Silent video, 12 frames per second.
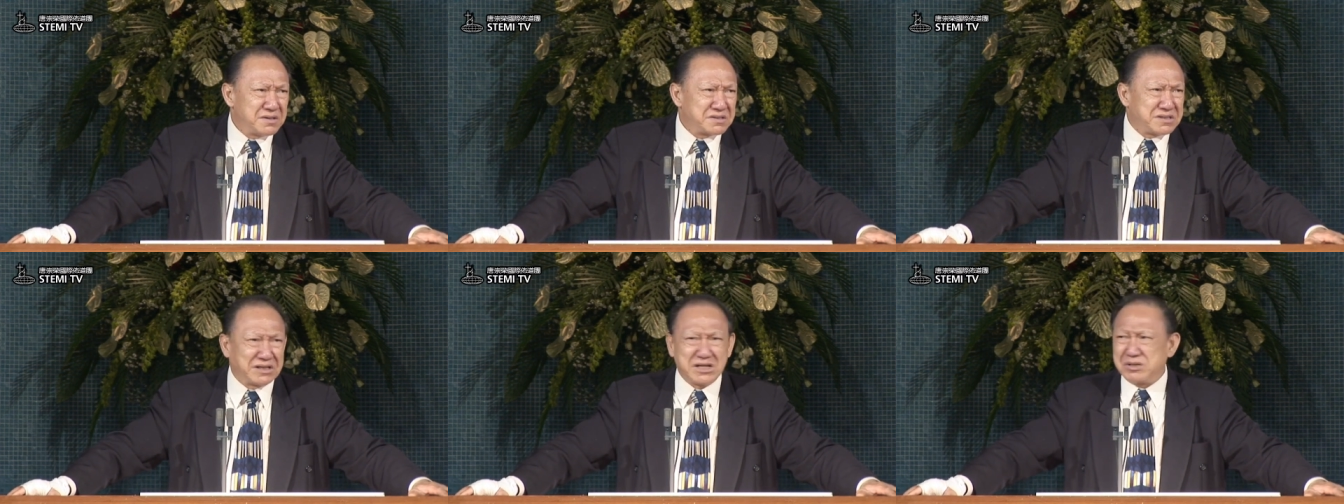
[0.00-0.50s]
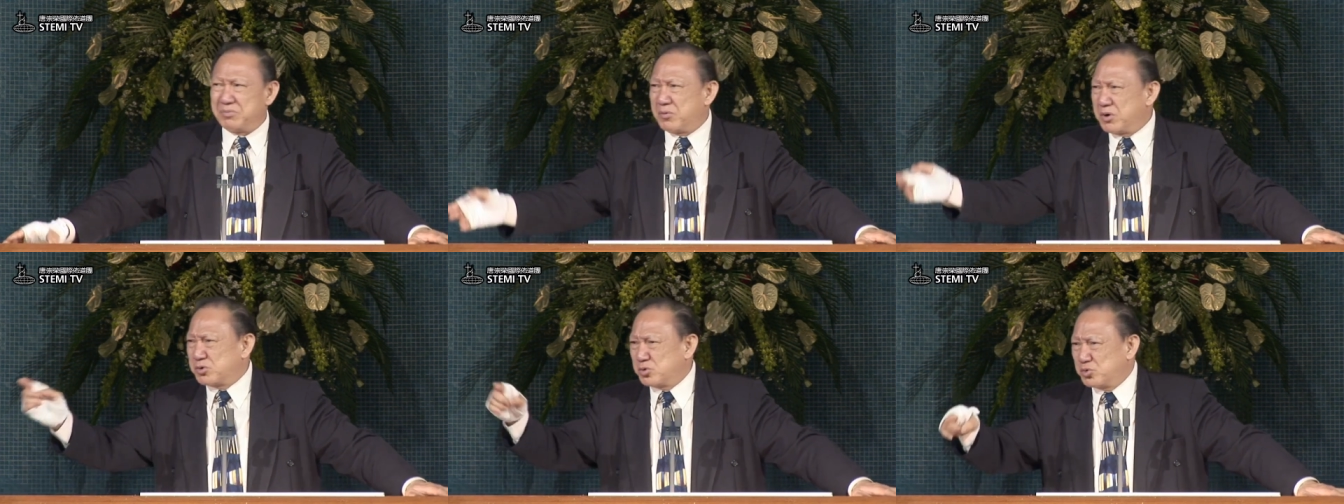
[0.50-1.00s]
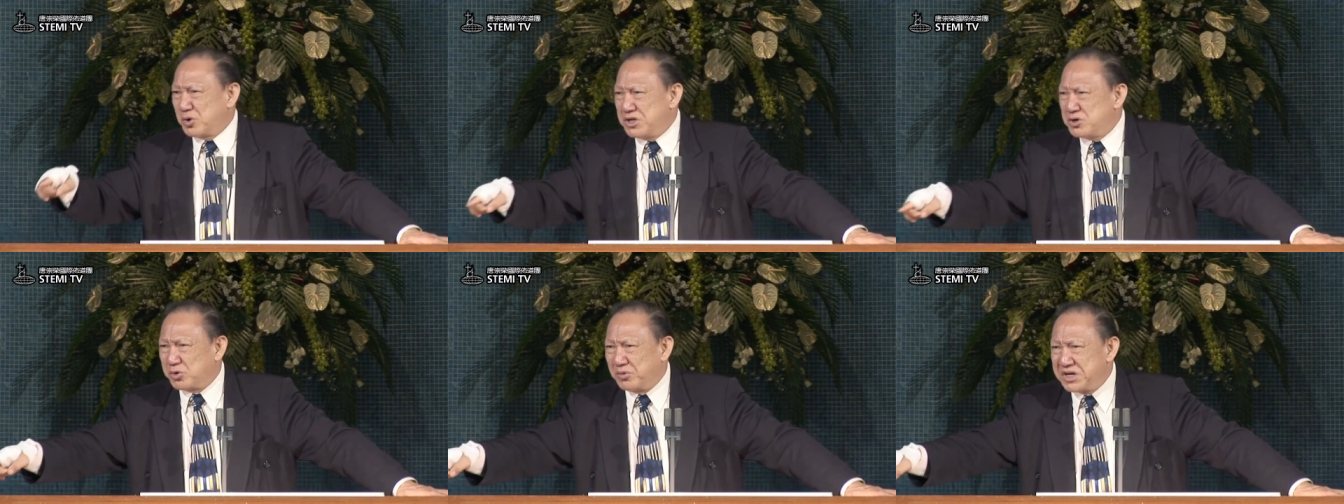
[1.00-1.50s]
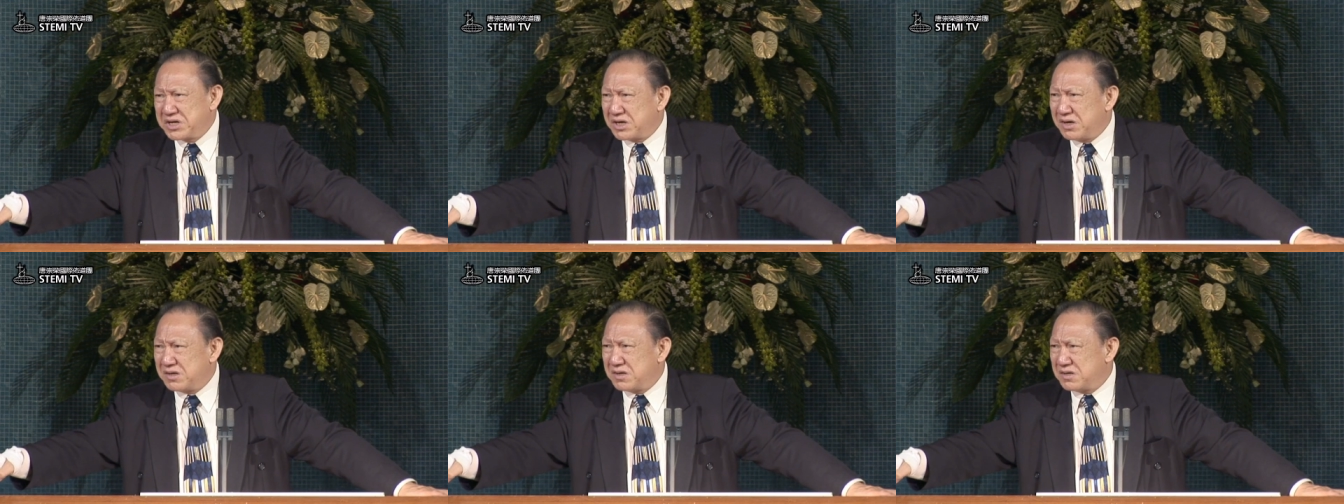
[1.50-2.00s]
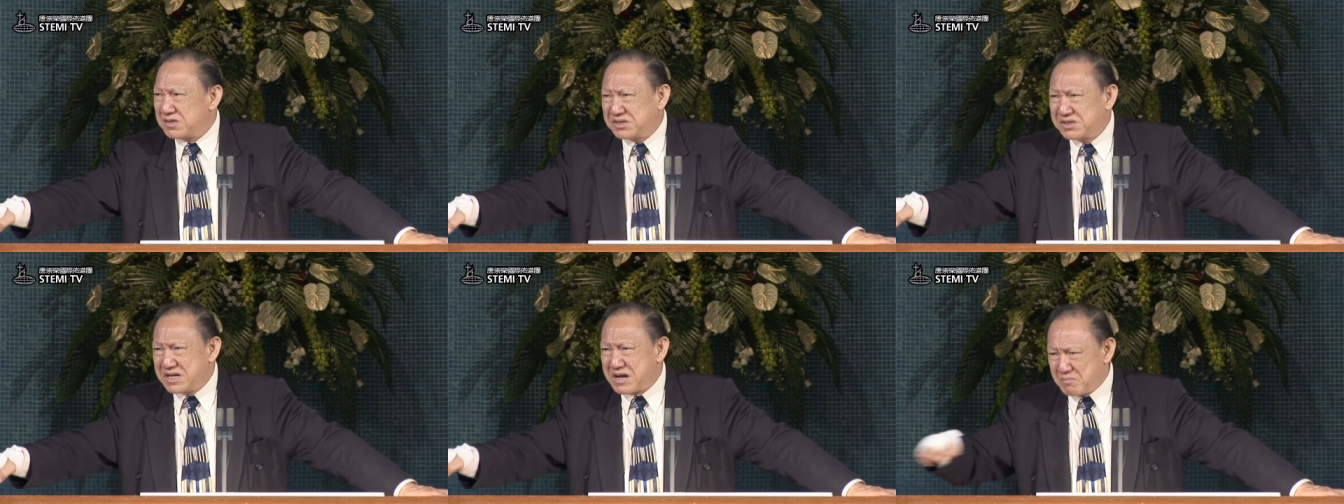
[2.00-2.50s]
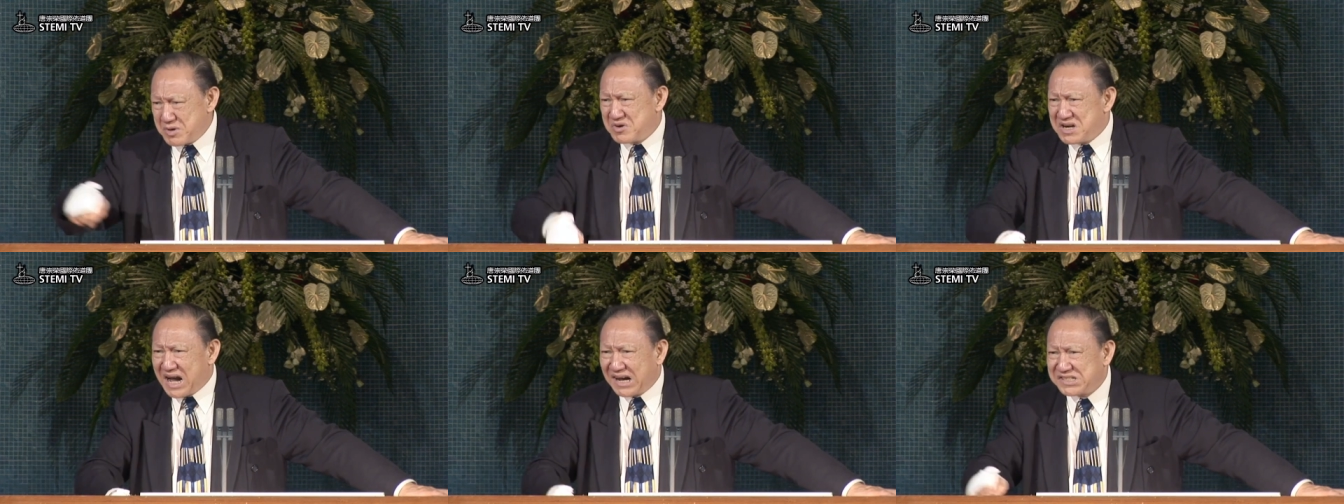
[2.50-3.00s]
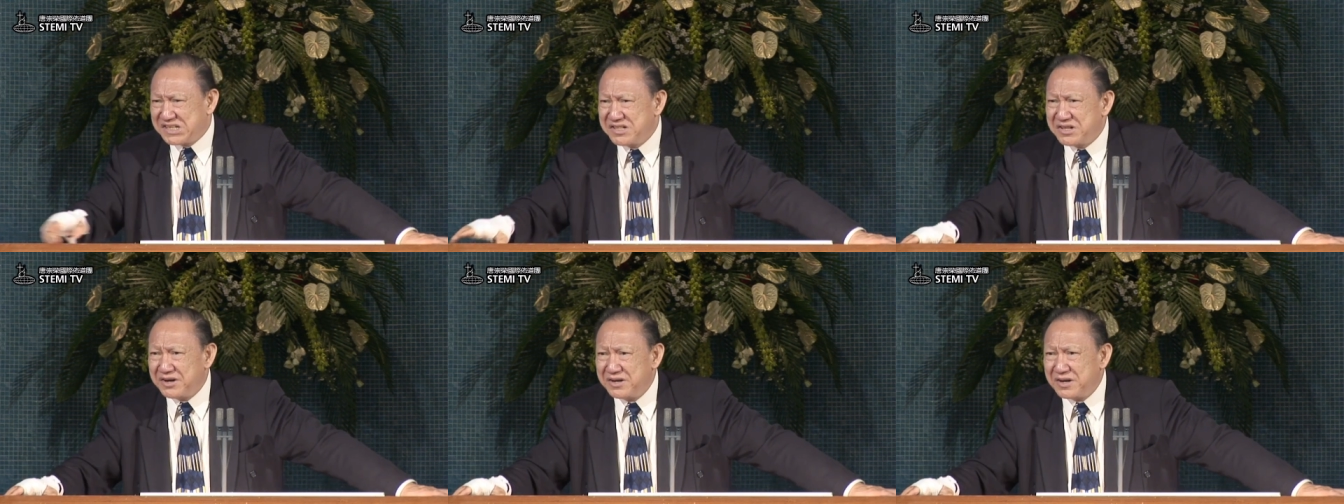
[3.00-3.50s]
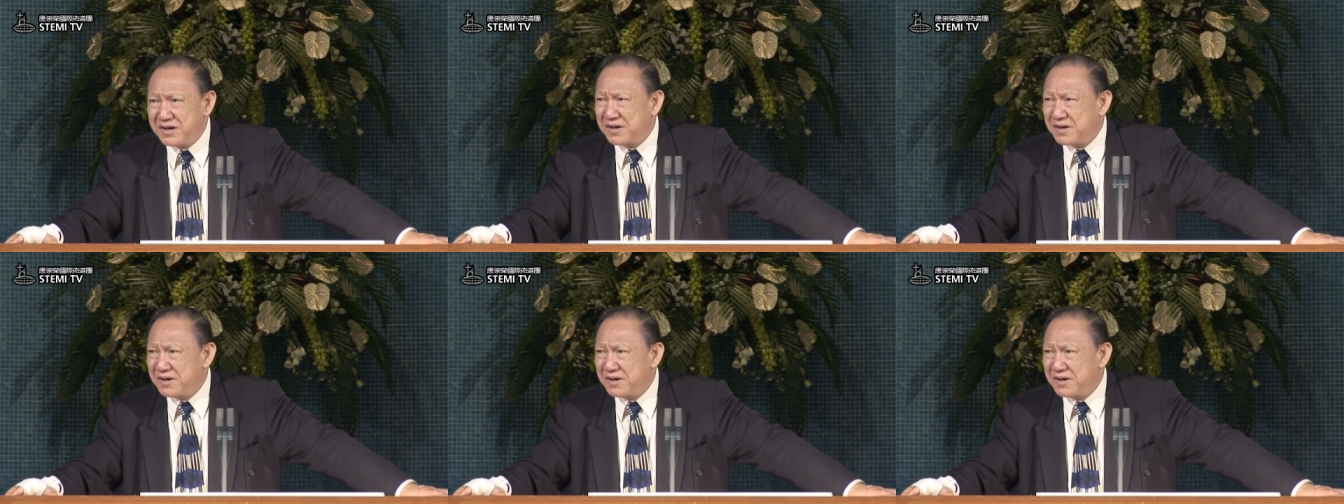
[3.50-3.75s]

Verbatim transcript: 上帝怎么会顺从一个这样没有良心的人呢？